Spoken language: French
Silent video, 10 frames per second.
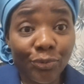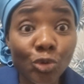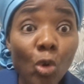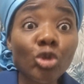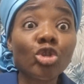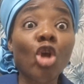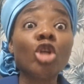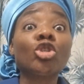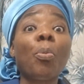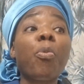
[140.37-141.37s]
Tout ce que
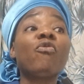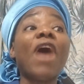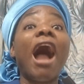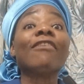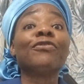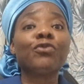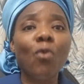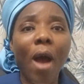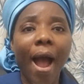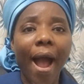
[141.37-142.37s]
tu pouvais
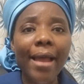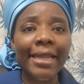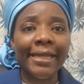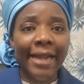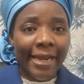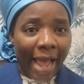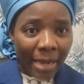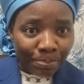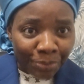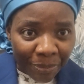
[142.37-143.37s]
avoir, les rats là
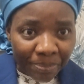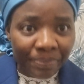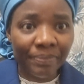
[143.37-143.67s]
abîment.